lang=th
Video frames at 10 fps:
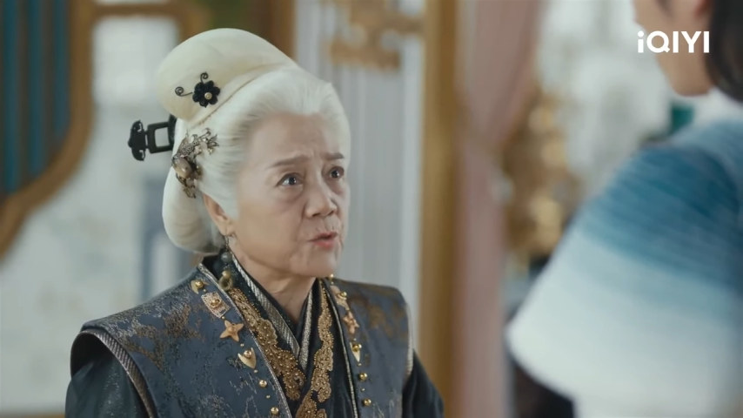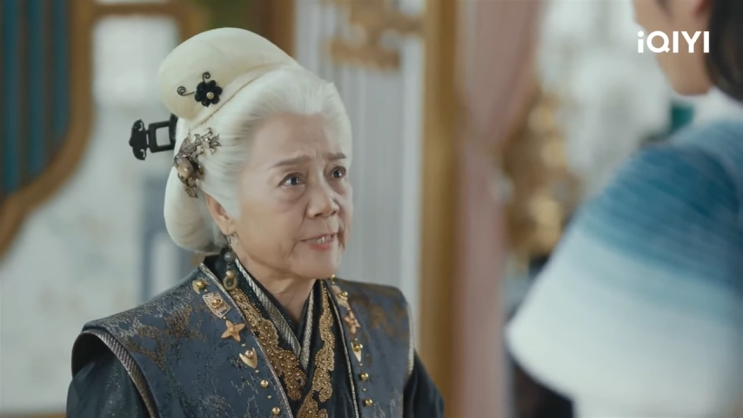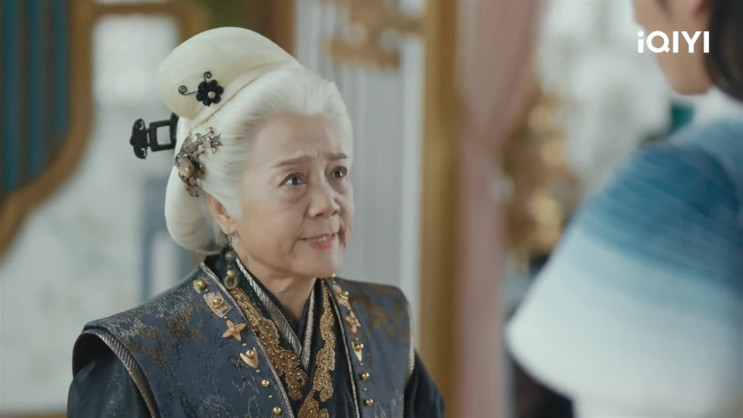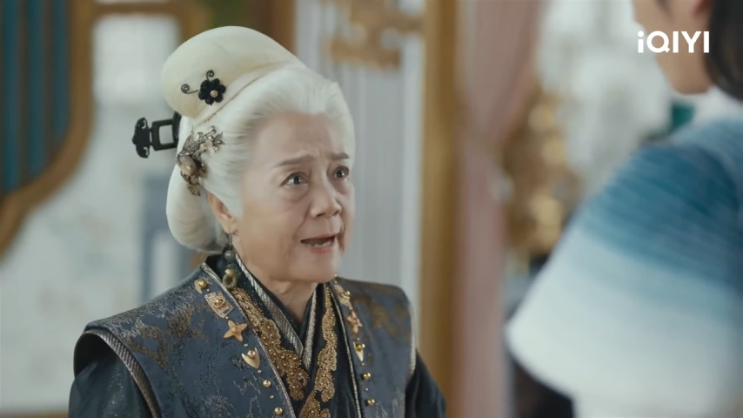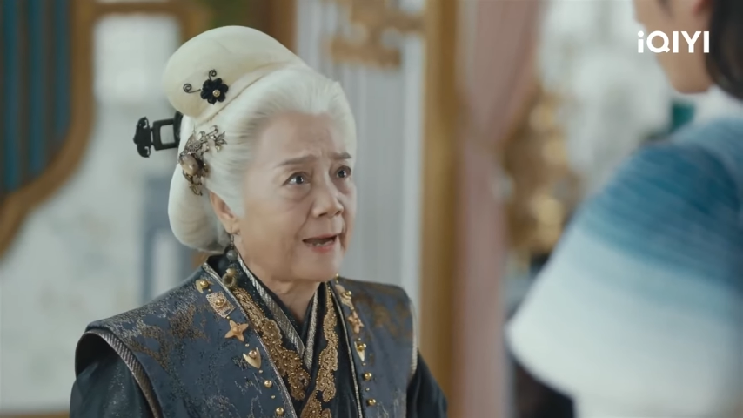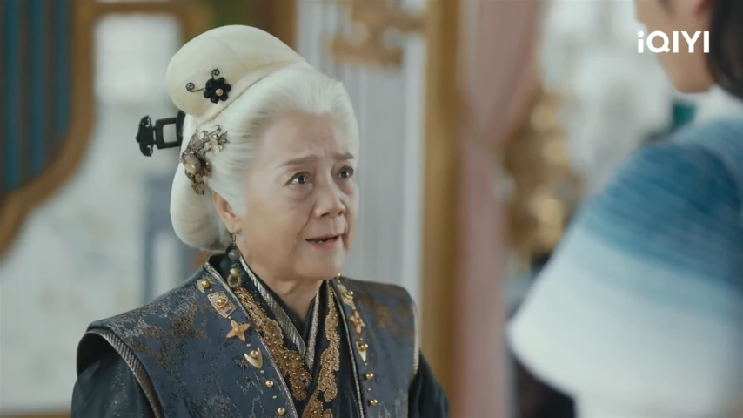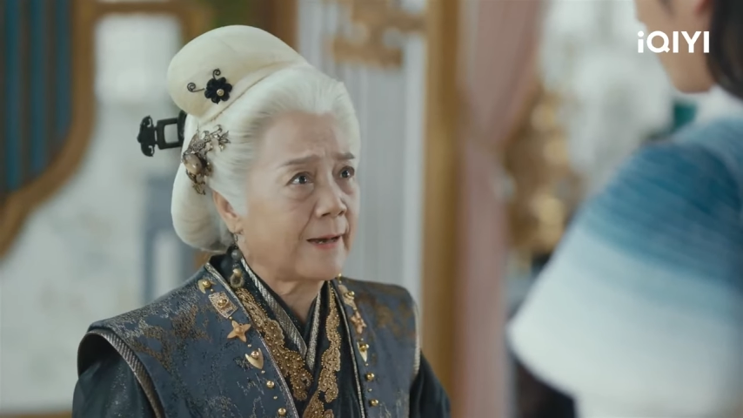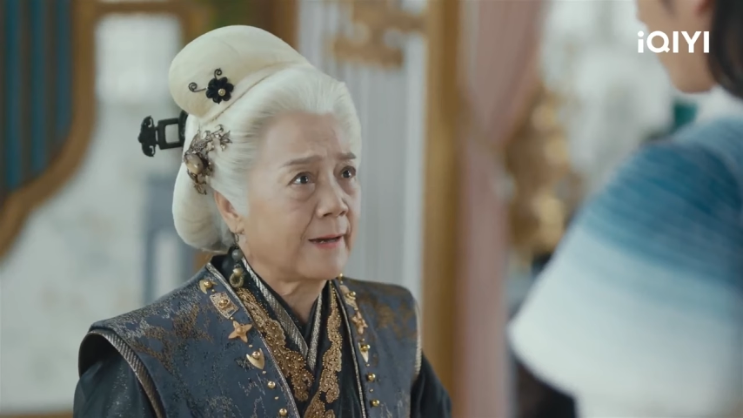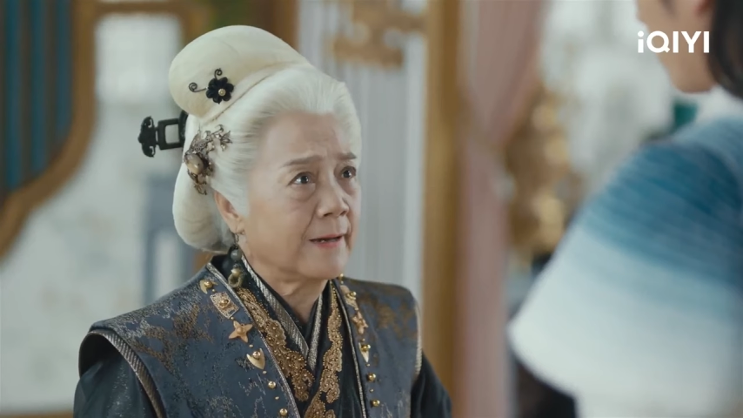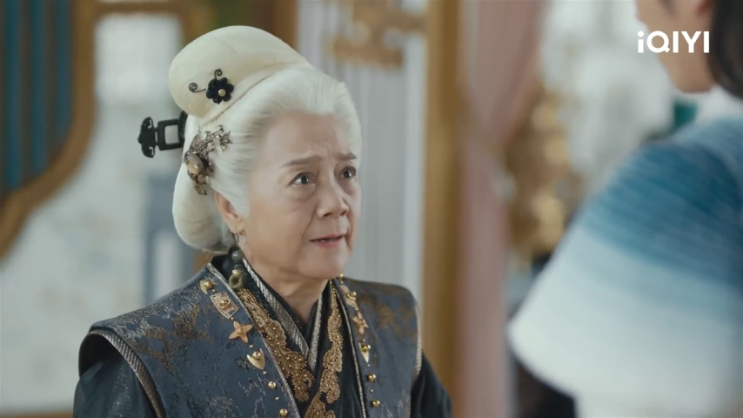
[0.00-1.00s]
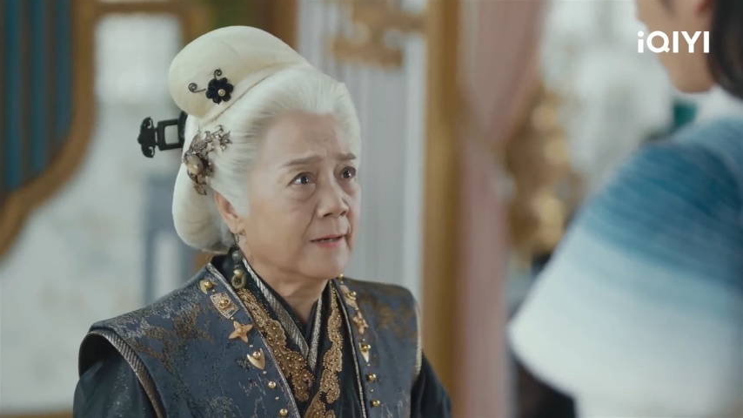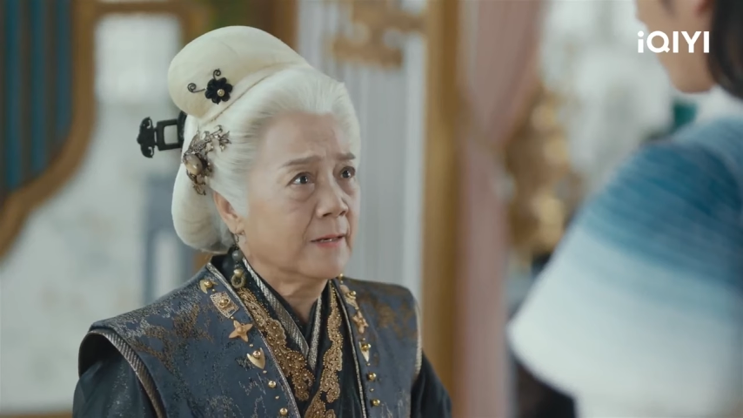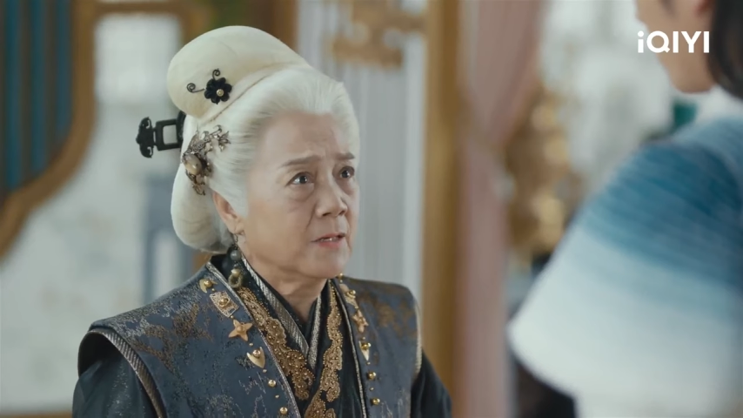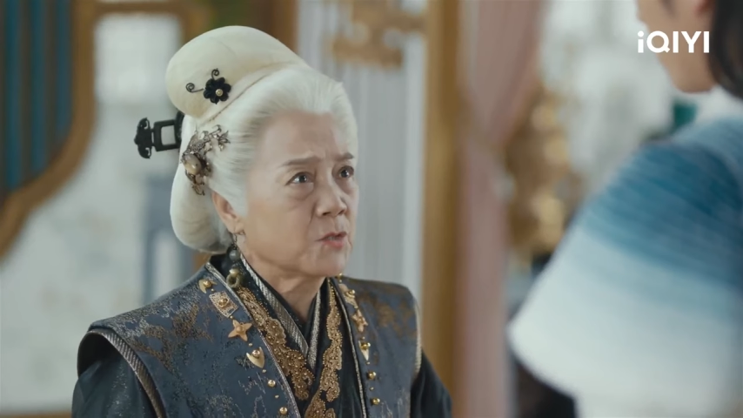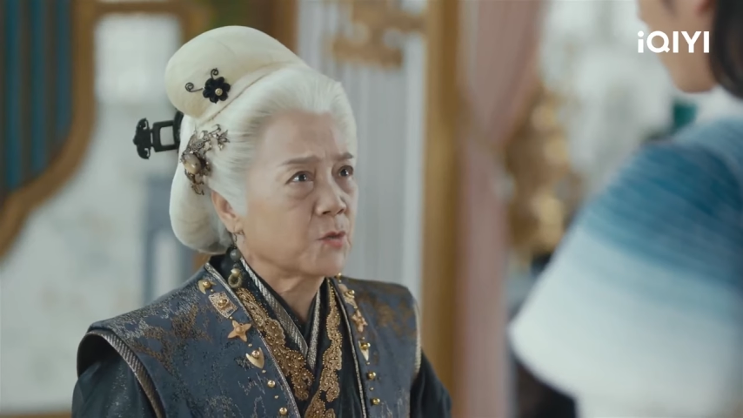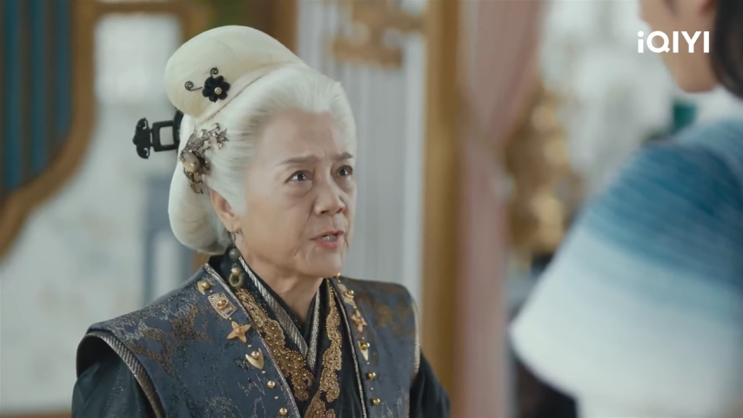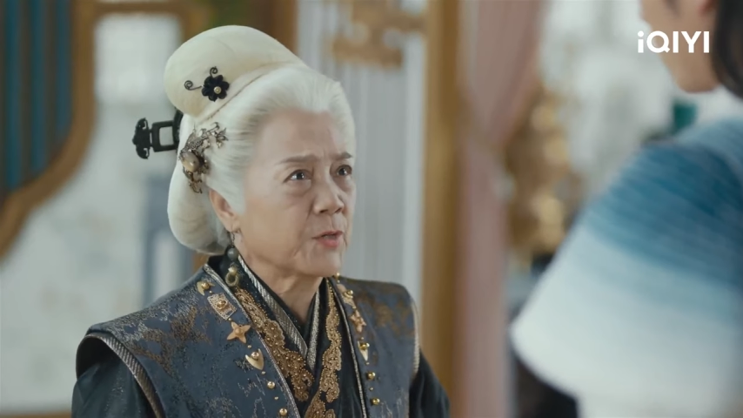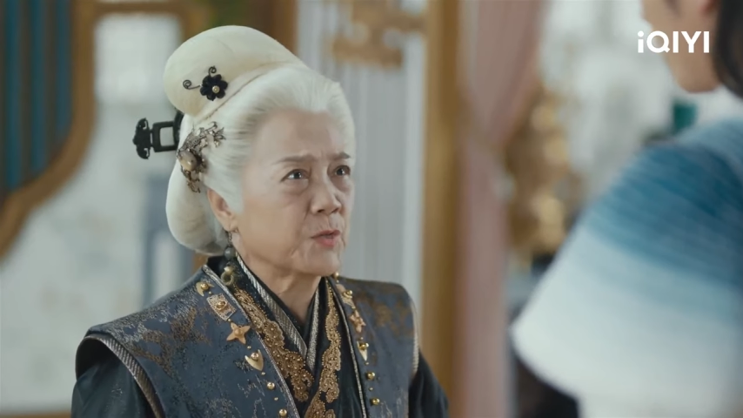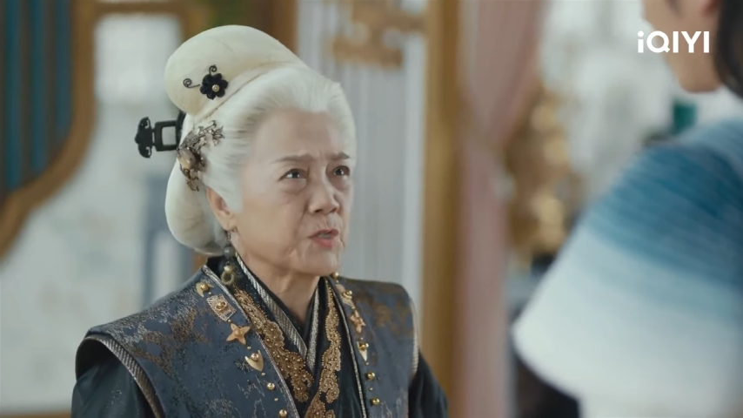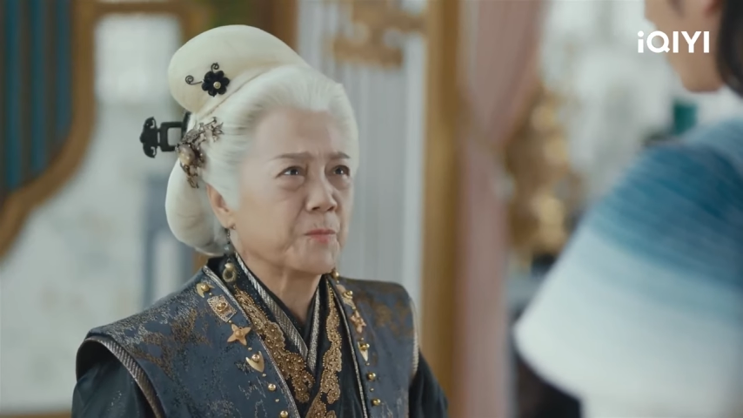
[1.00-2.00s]
ออกแล้ว ข้า
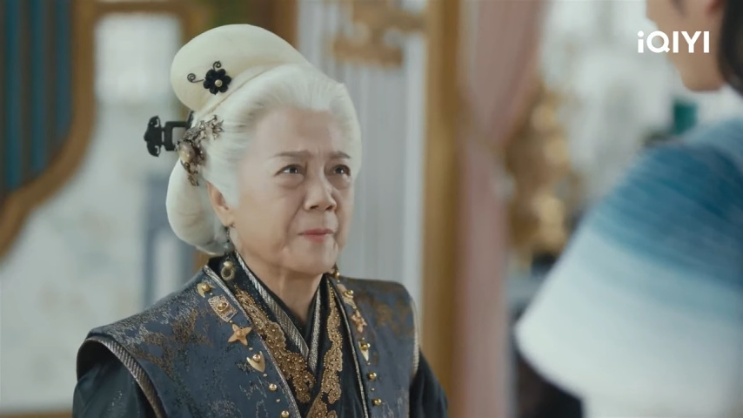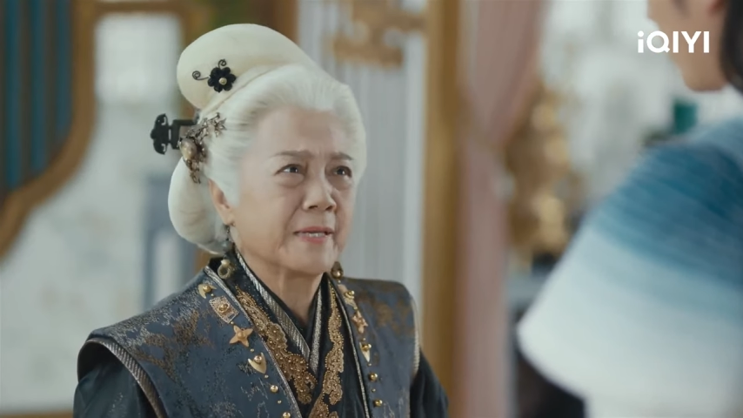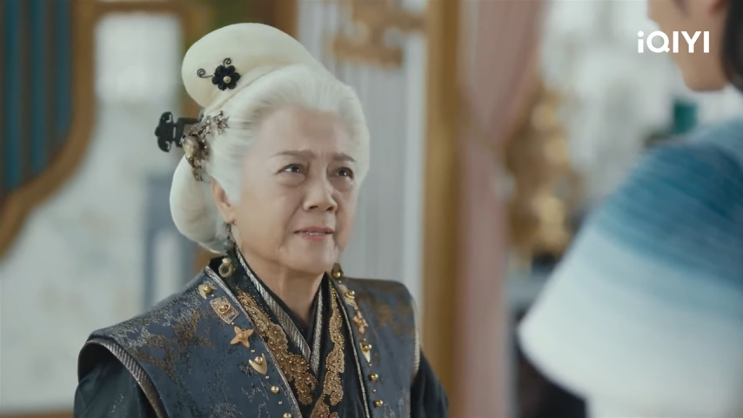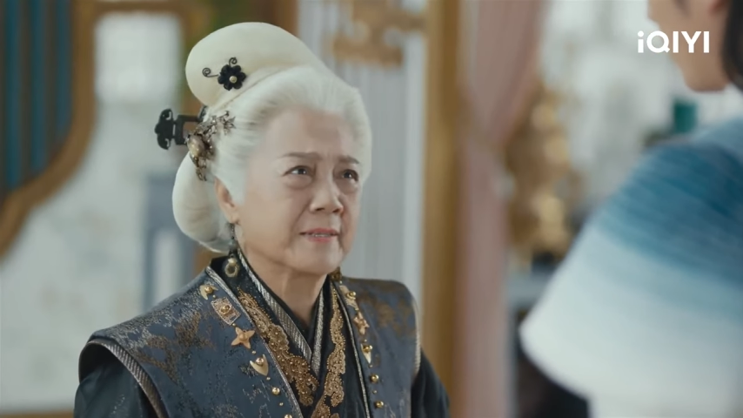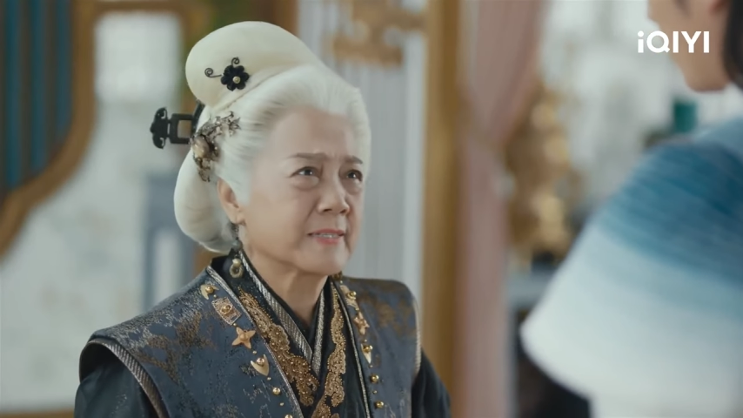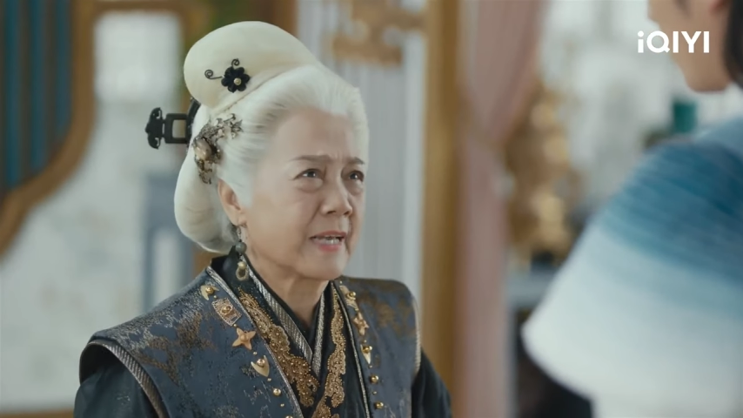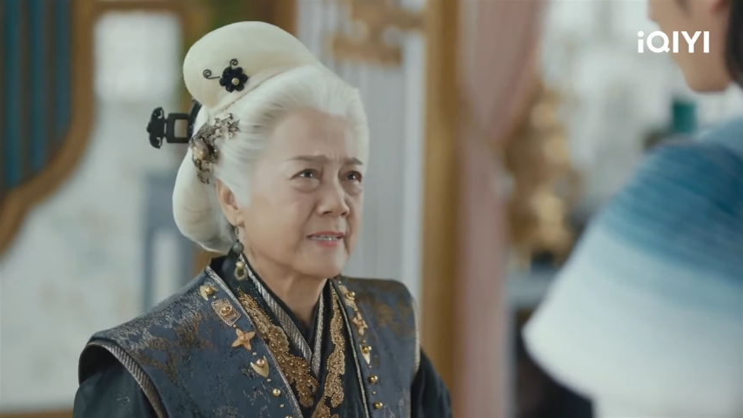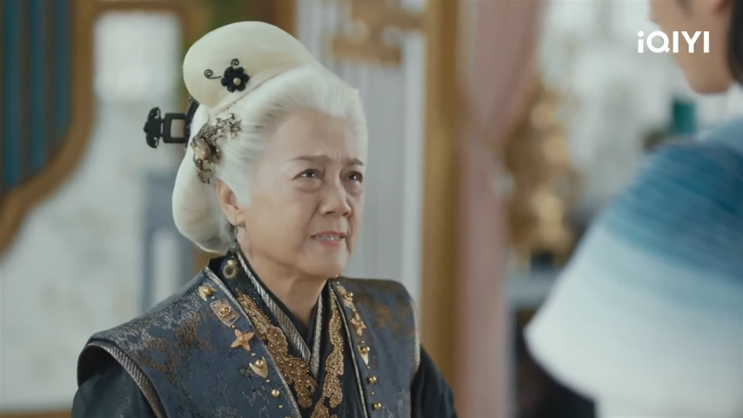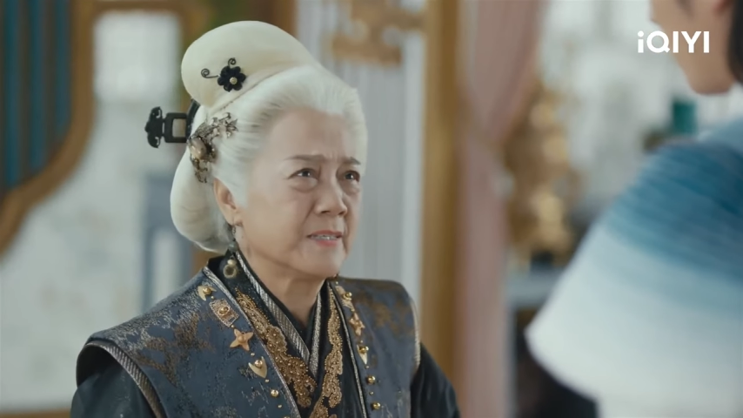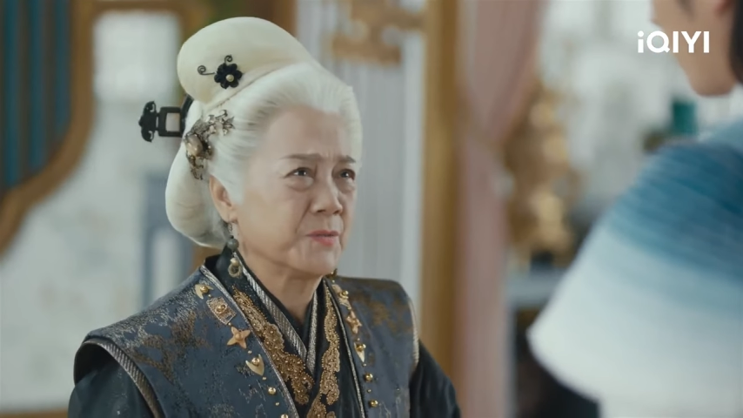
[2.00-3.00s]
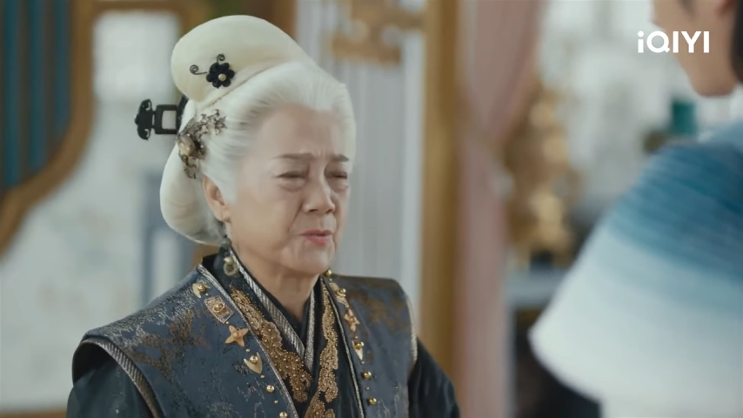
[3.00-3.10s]
ก็เลยเข้าไปไม่ได้